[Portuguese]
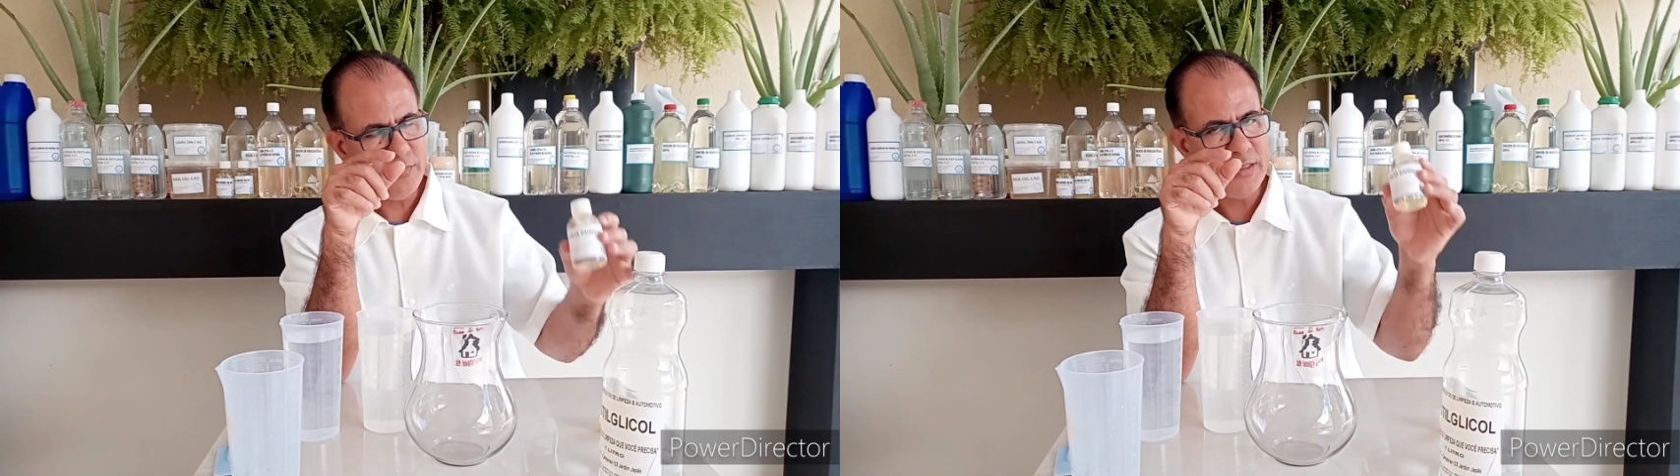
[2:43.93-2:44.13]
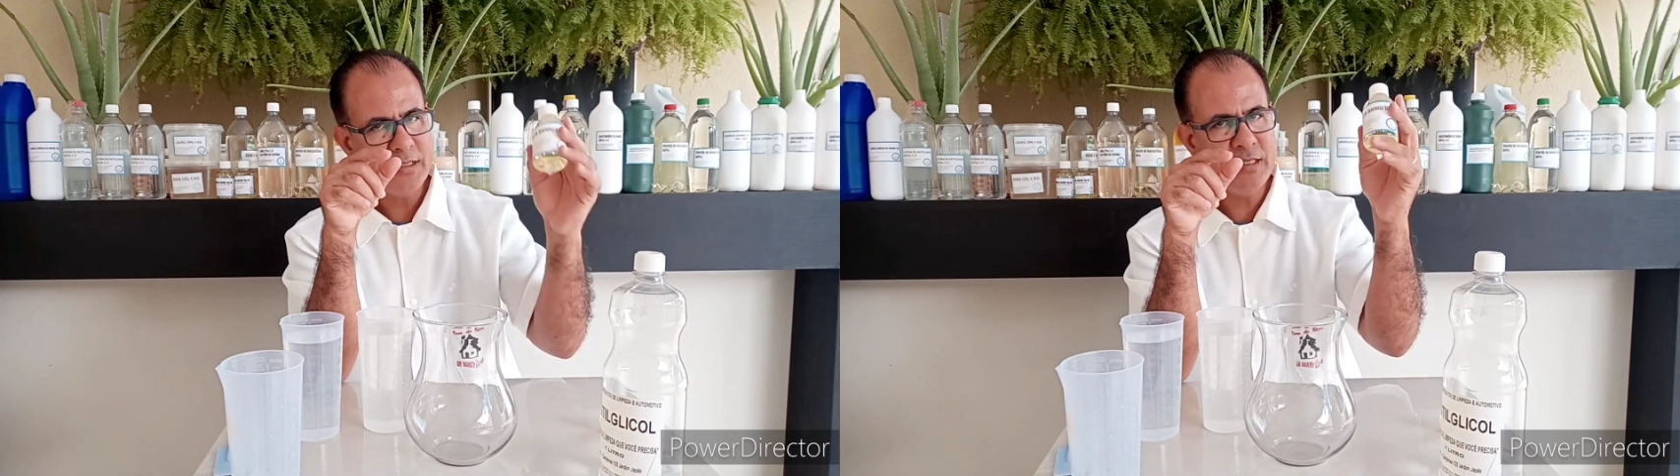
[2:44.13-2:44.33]

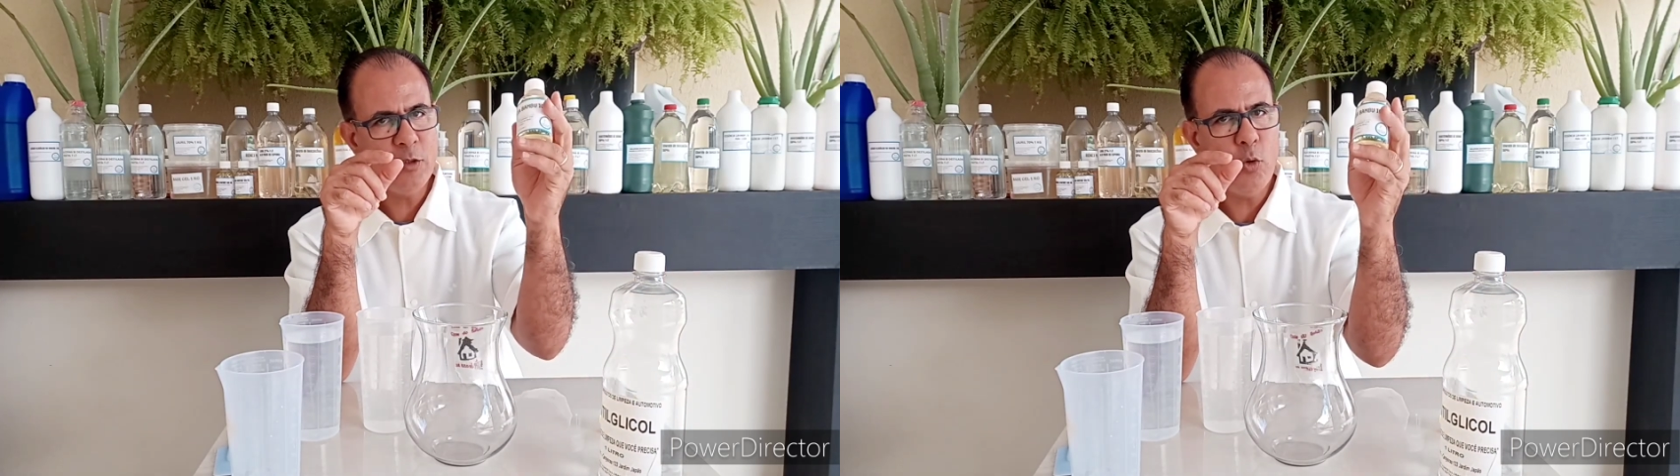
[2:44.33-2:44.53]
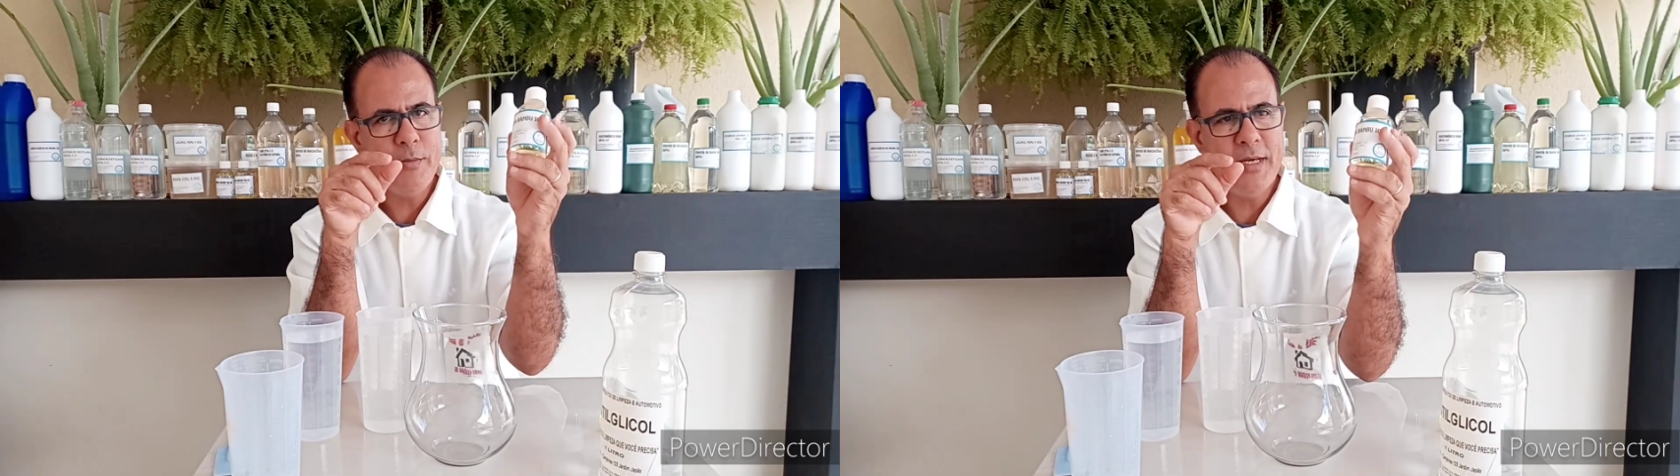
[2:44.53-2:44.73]

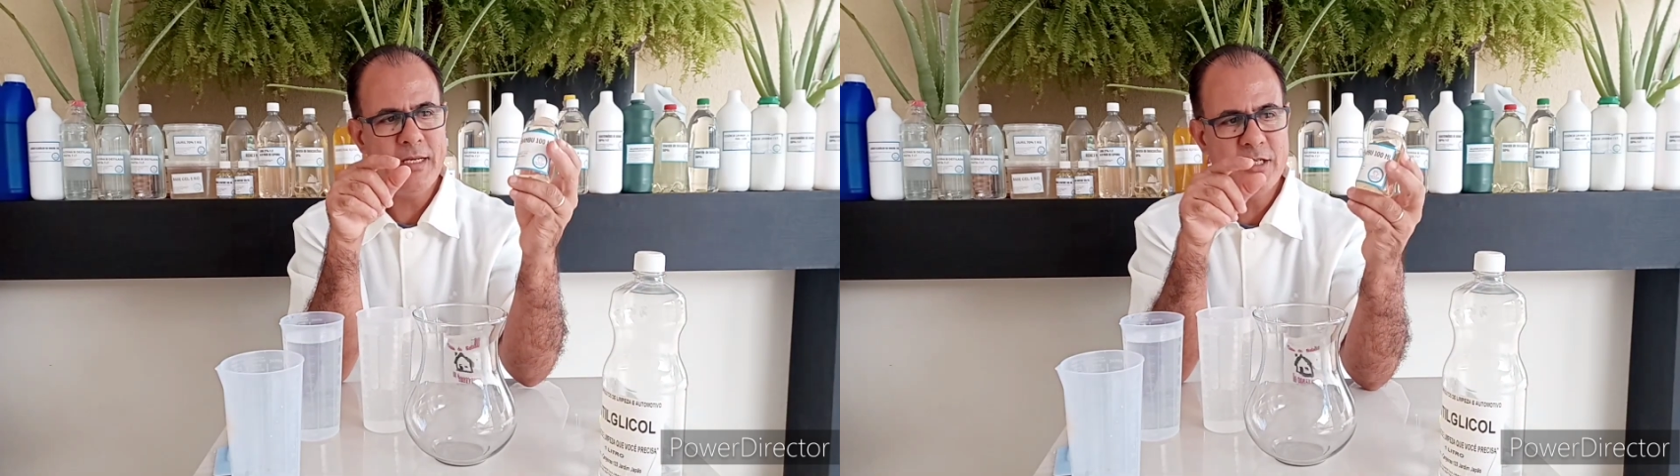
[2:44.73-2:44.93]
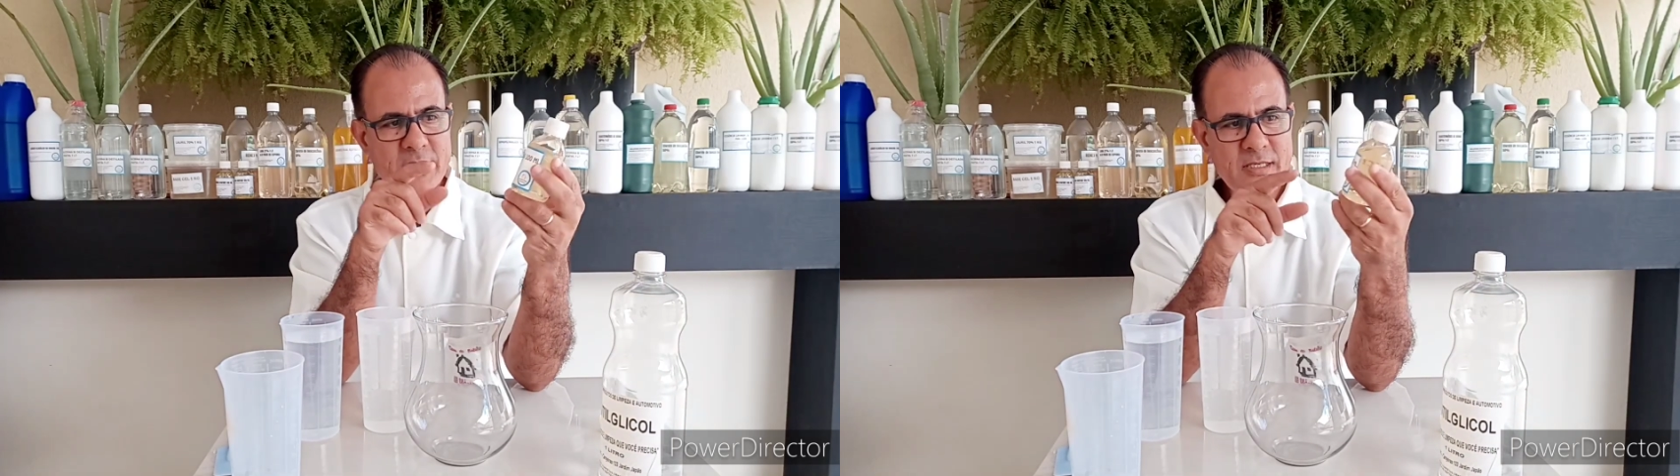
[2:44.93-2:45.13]
5
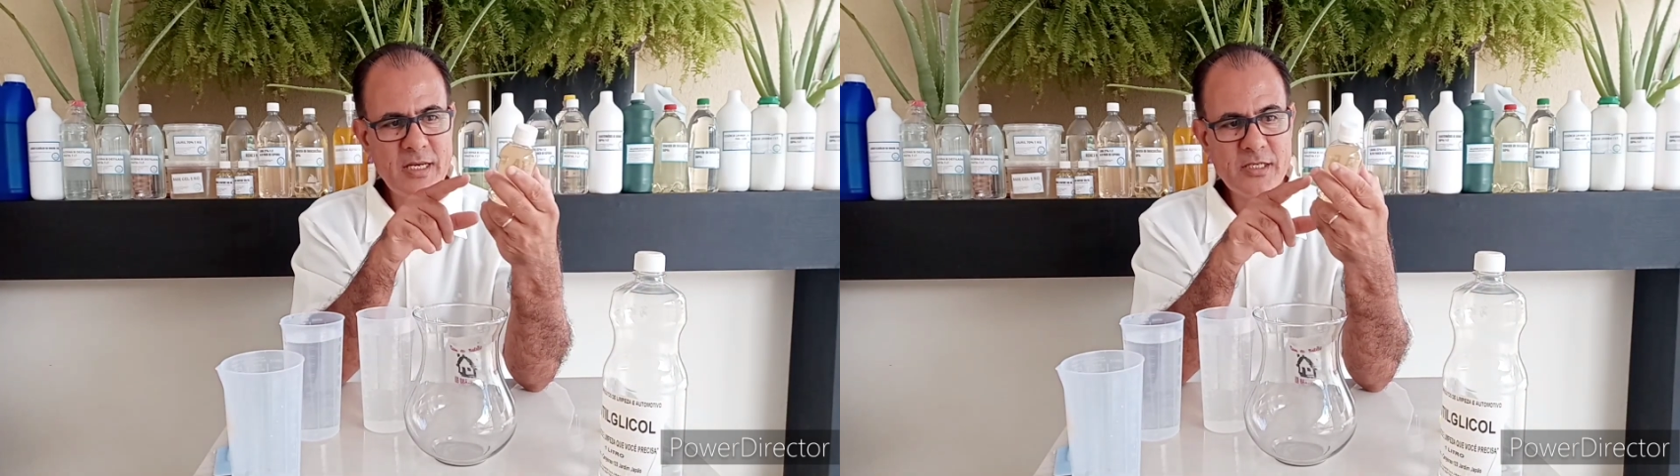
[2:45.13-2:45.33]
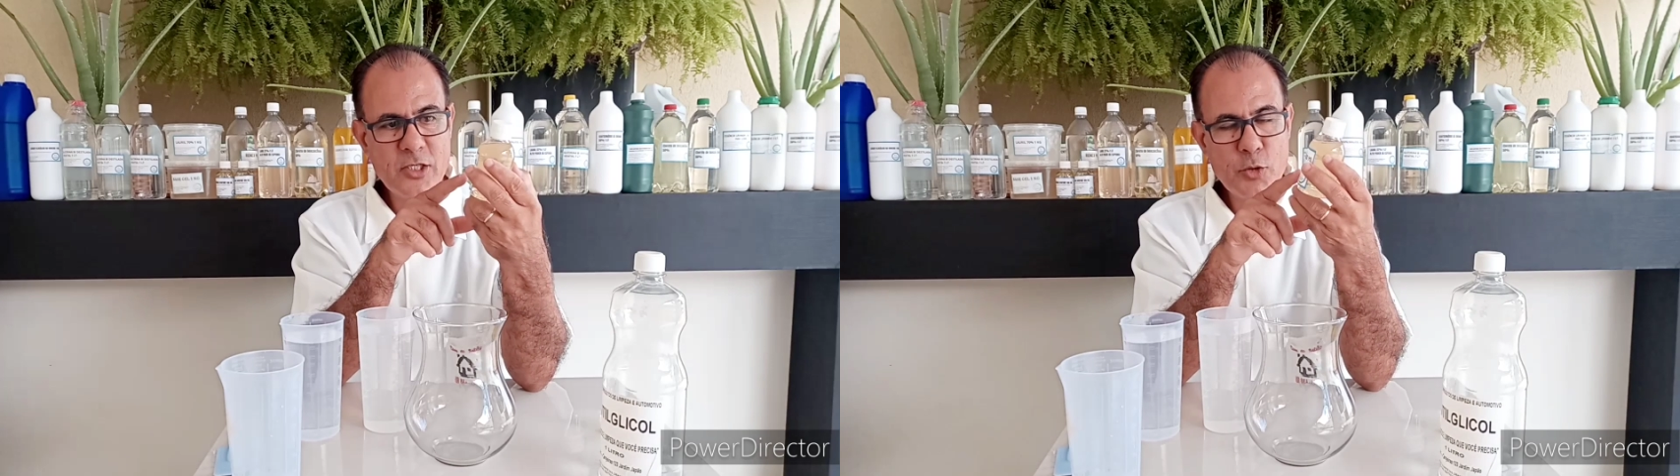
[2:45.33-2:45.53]
ml de
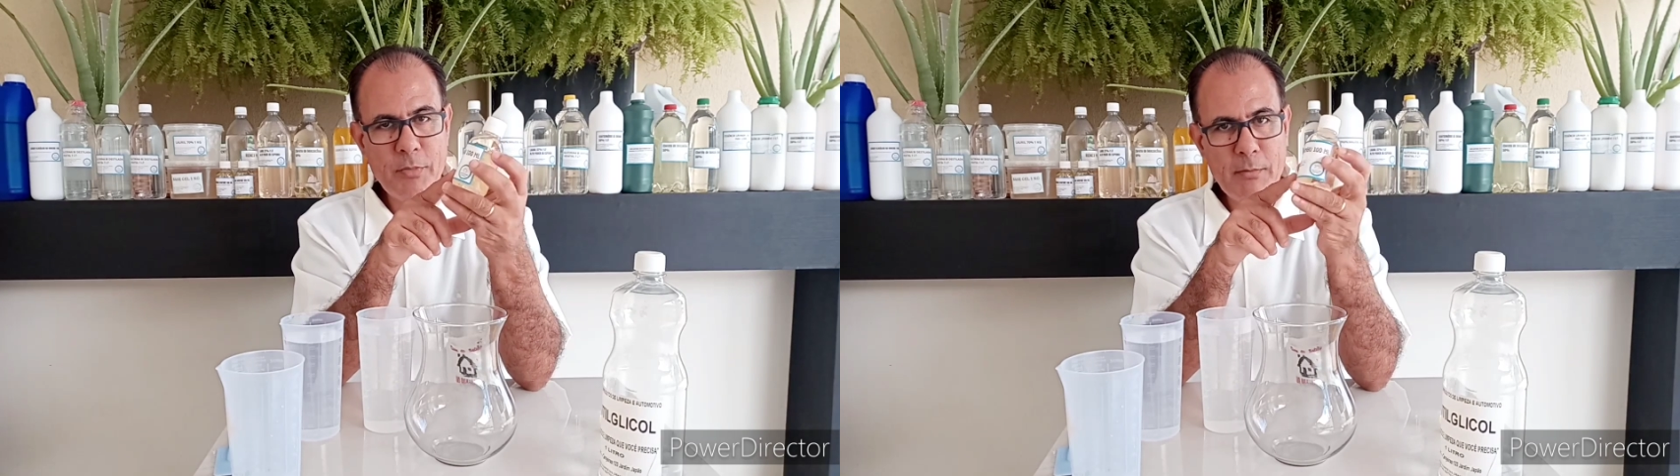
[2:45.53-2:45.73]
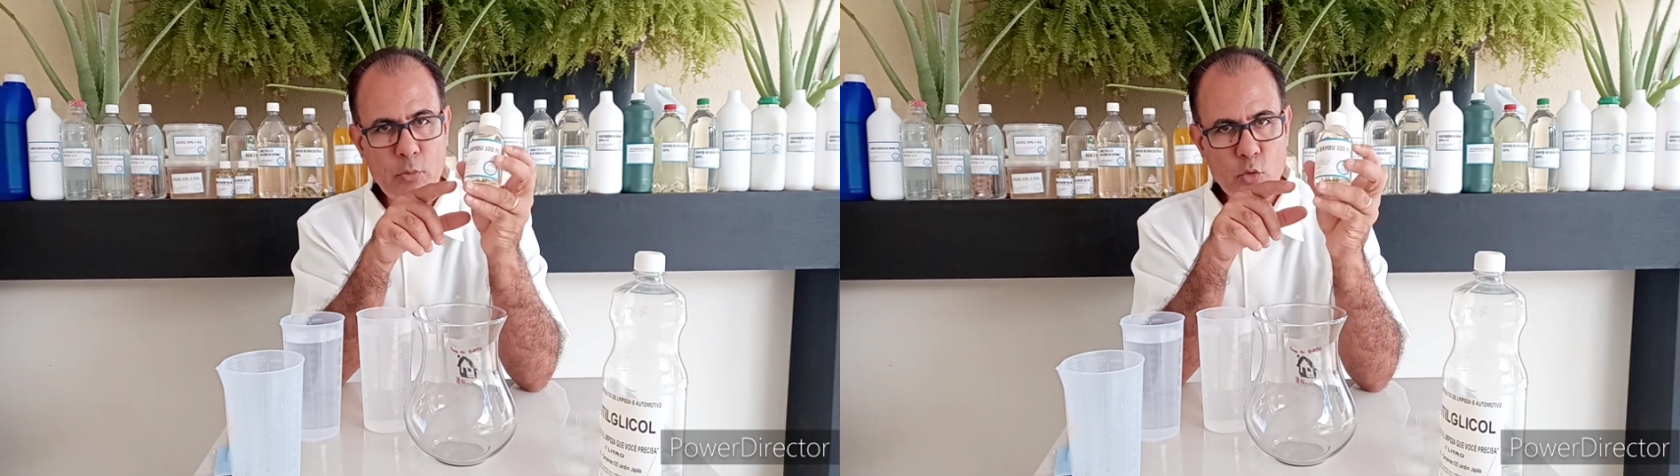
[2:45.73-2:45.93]
essência de
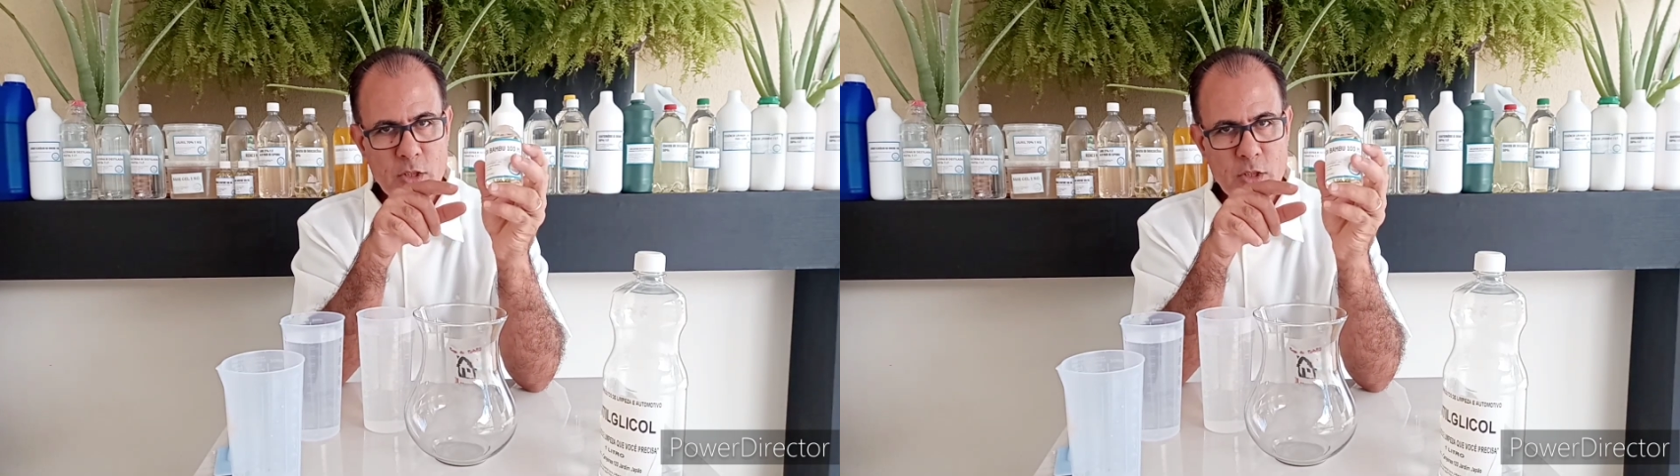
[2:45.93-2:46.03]
bambu.